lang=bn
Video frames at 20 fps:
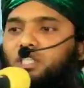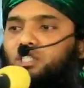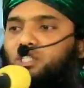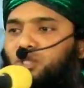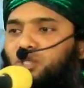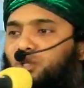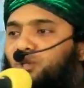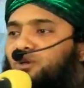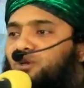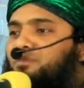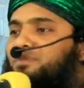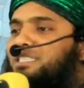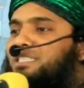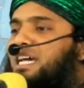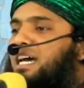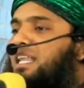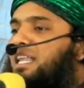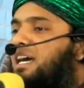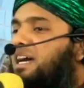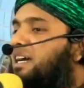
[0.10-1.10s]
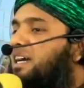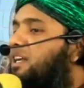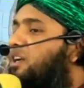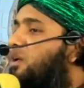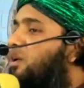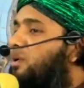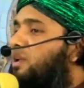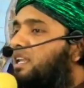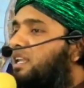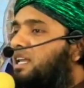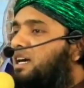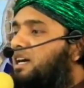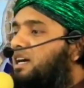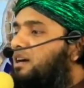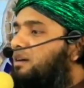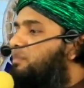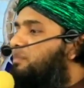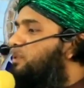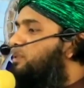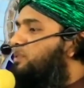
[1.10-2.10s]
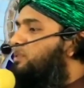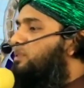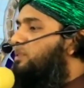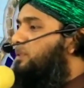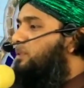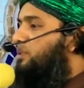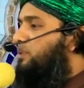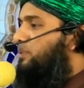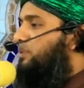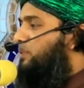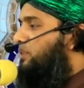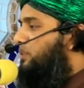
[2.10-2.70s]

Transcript: জুলুম যারা করেলা বন্ধু